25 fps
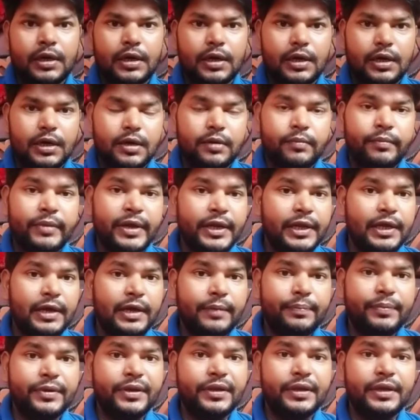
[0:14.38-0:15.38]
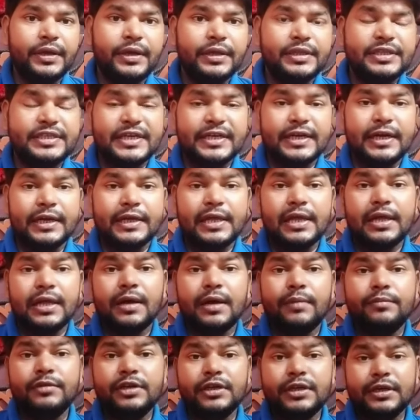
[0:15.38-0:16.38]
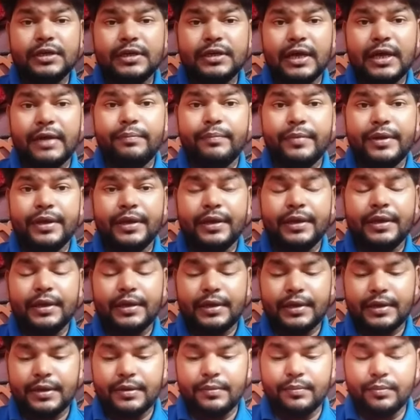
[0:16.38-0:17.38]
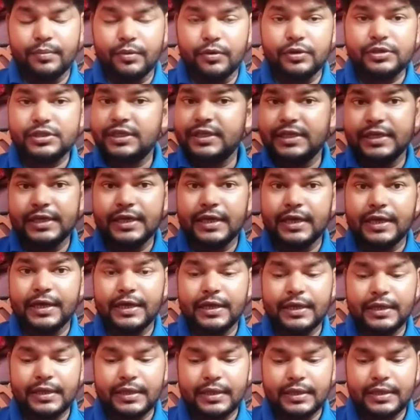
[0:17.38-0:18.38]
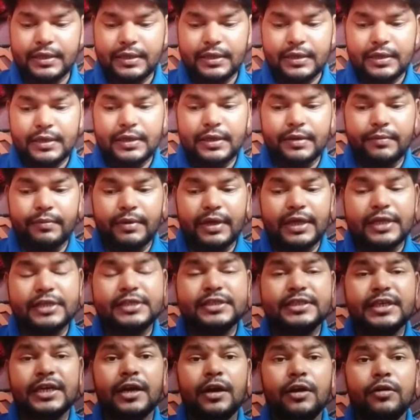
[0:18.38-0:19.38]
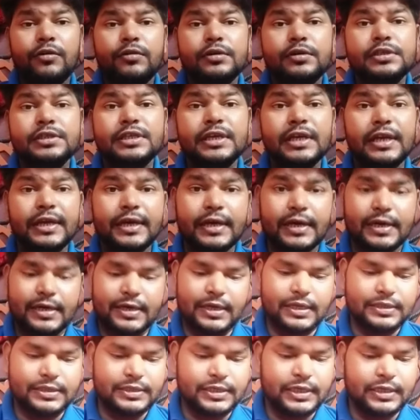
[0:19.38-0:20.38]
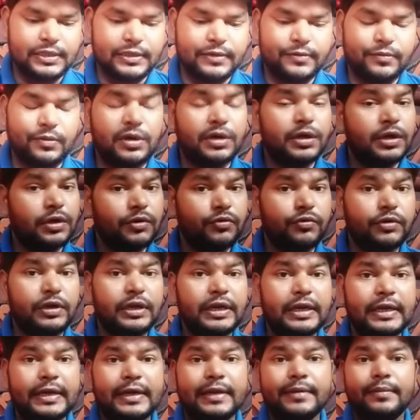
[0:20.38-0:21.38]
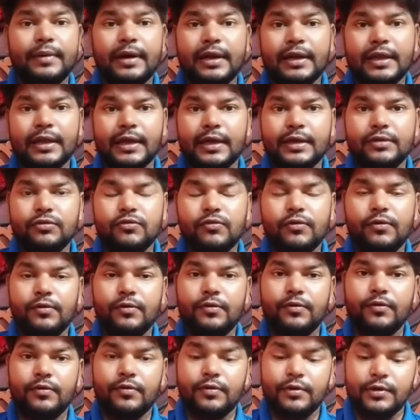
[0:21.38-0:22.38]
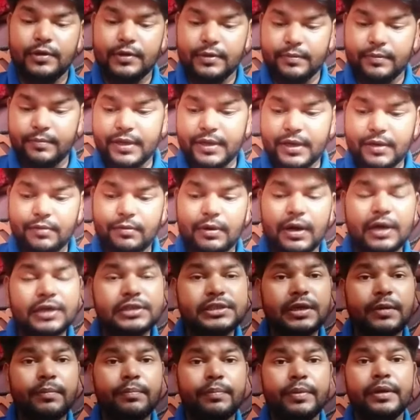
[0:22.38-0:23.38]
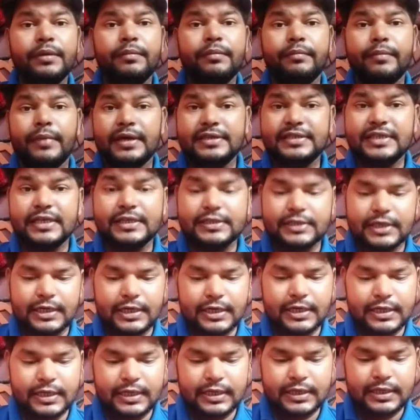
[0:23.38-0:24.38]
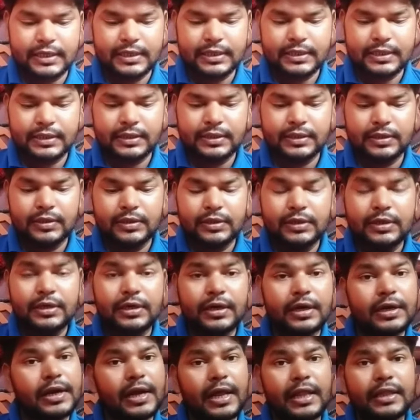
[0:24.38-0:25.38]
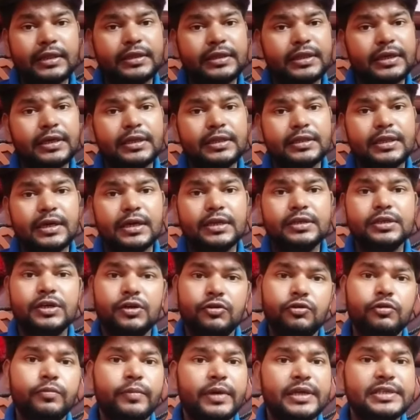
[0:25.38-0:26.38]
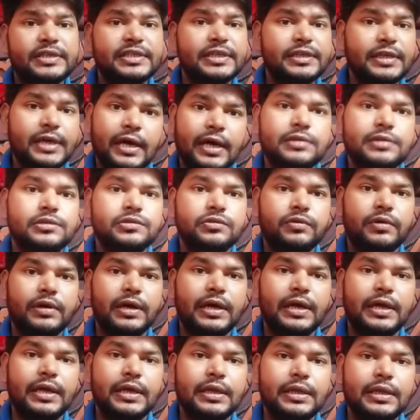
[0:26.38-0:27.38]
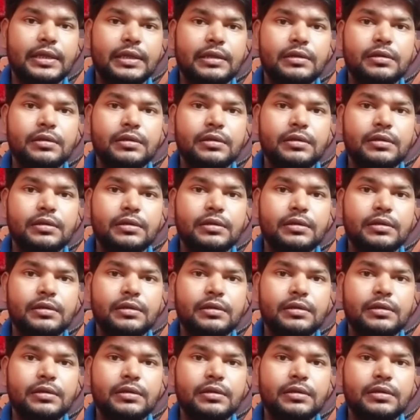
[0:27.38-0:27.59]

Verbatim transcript: आ, मैंने अपने चैनल के कम्युनिटी टाइप में पोस्ट किए हैं कि मैं इस चैनल को सेल करना चाहता हूँ अगर कोई लेने वाले हैं तो मेरे व्हाट्सअप पर मैसेज करें डालते ही दर्जनों मैसेज आ चुका है